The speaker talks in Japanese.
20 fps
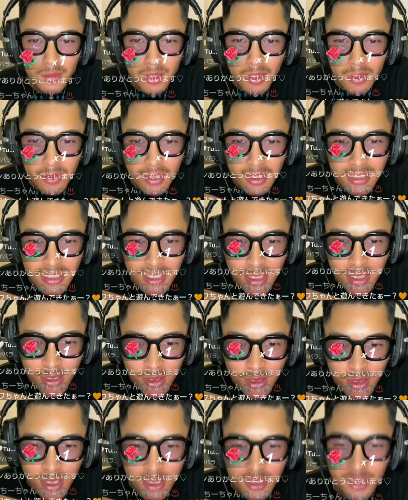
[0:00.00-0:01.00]
チワワ
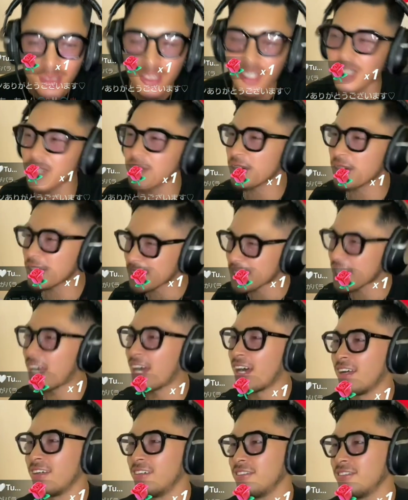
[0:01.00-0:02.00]
ちゃんと遊んできまし
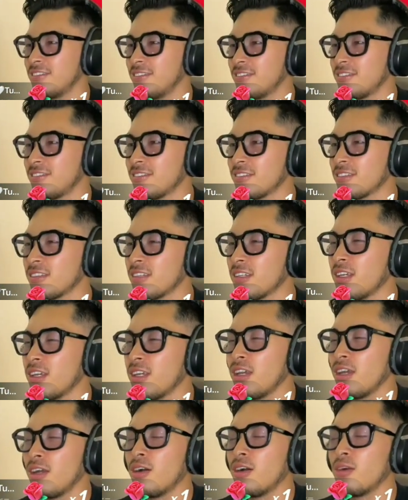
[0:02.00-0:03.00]
た
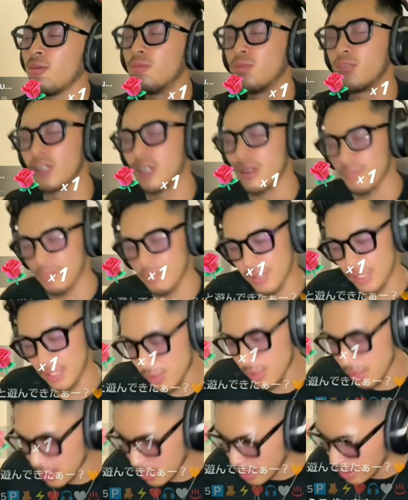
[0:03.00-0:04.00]
もうやっ
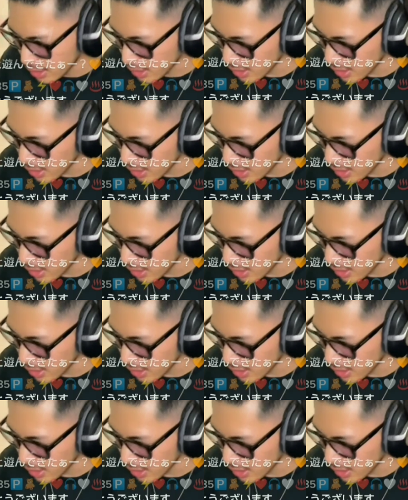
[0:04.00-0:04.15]
ぱい